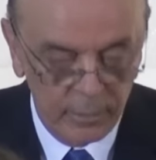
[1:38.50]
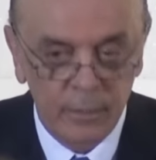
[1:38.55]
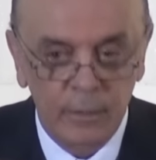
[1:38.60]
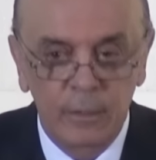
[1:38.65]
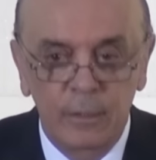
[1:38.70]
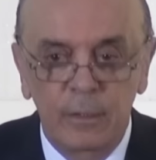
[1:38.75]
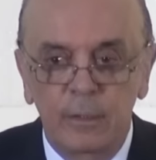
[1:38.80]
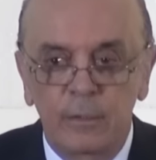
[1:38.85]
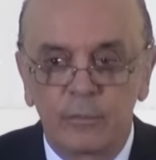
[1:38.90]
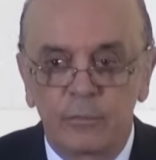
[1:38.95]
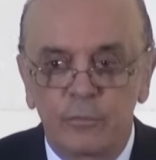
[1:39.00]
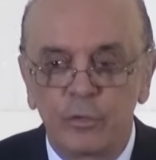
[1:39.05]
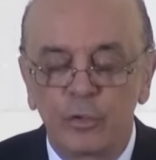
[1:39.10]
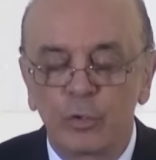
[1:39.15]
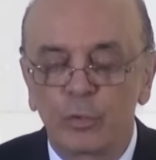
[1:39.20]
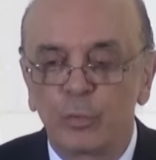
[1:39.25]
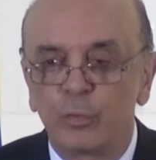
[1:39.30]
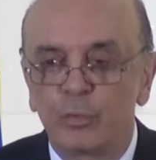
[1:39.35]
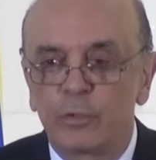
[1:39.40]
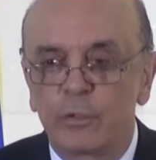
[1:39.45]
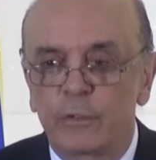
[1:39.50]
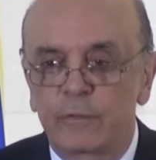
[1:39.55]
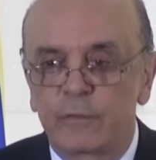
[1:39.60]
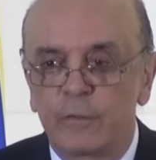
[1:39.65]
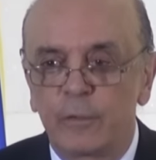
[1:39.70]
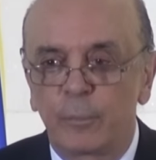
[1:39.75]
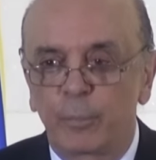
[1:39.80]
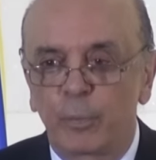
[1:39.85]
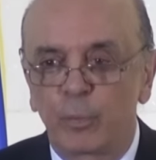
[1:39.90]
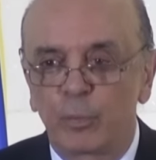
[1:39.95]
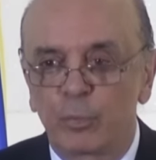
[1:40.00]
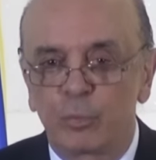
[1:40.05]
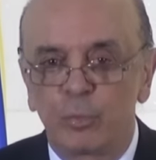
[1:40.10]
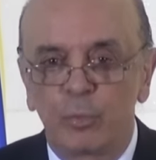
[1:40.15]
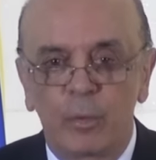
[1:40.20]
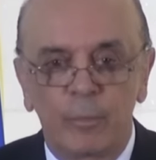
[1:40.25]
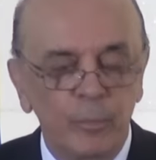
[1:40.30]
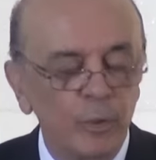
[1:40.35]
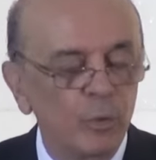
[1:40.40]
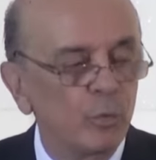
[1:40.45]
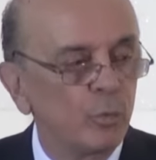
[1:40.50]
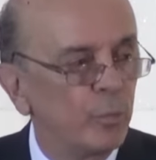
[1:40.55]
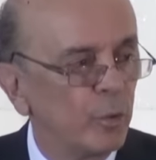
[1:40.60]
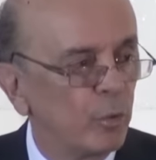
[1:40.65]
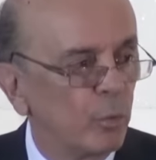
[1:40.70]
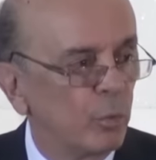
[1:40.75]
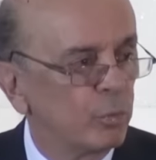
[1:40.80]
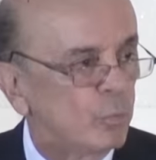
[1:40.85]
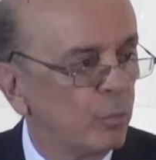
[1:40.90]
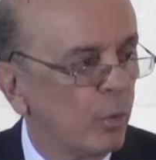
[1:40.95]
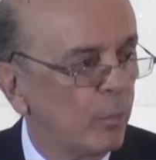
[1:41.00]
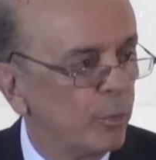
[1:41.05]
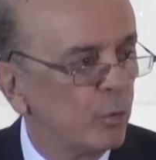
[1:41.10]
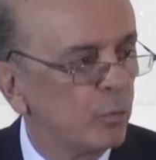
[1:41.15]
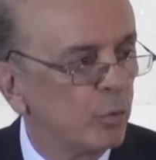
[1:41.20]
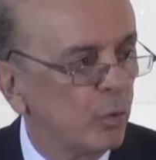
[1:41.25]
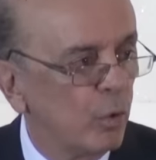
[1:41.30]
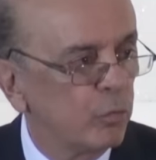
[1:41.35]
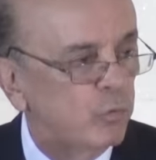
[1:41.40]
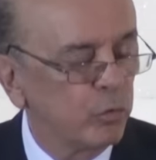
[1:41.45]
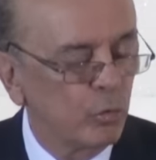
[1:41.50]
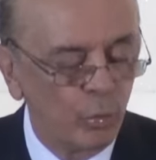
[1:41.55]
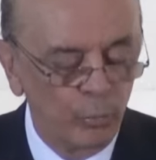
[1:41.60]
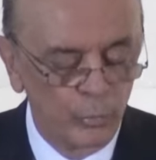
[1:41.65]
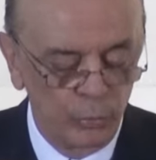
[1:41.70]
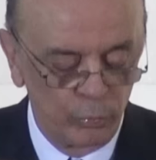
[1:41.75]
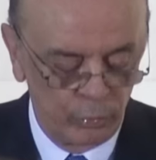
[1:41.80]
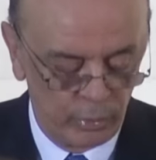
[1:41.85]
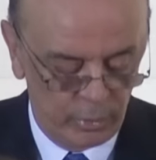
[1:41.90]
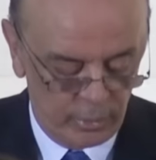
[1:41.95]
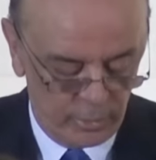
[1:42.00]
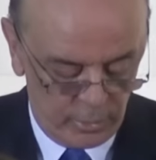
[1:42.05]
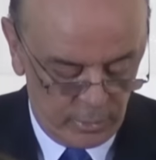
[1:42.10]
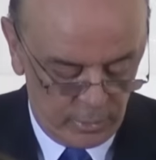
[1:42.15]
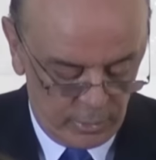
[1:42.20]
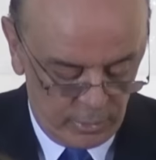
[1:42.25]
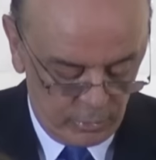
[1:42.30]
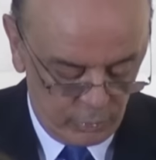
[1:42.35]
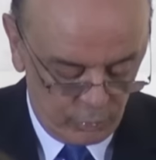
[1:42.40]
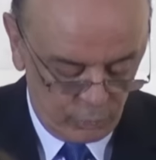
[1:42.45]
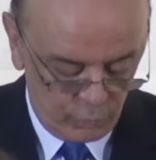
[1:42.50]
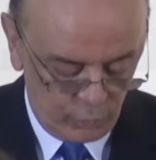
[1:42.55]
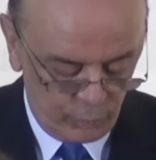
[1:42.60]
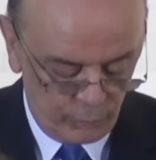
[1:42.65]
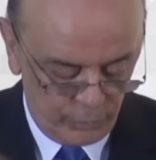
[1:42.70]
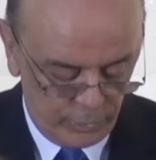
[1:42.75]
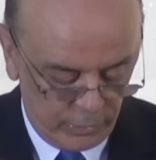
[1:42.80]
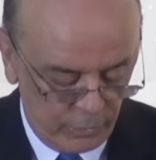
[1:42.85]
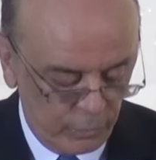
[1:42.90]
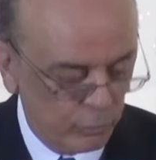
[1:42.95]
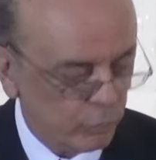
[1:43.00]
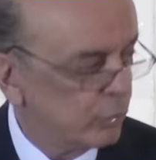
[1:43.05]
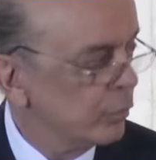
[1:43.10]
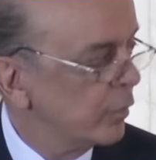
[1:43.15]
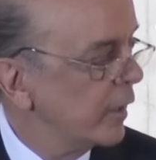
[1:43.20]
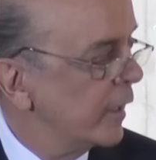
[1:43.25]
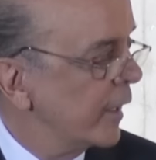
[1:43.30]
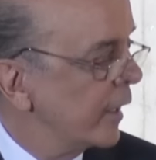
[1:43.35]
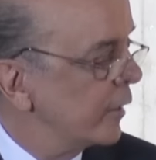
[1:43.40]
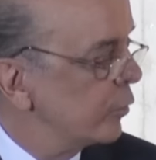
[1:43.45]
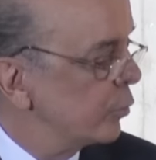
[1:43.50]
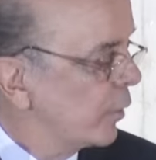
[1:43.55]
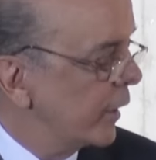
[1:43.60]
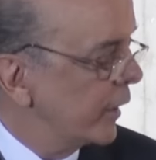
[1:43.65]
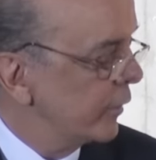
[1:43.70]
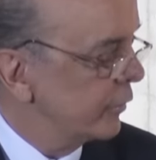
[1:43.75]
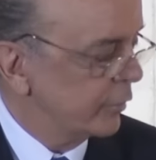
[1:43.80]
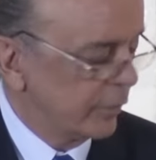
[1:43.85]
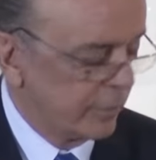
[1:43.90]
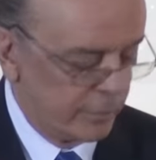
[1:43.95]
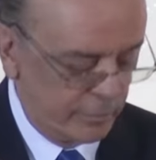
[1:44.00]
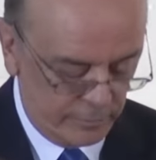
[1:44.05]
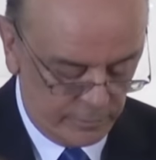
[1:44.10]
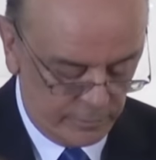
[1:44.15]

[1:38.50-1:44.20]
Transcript: e digno discípulo de um amigo meu, um amigo nosso comum, o ministro Renato Archer.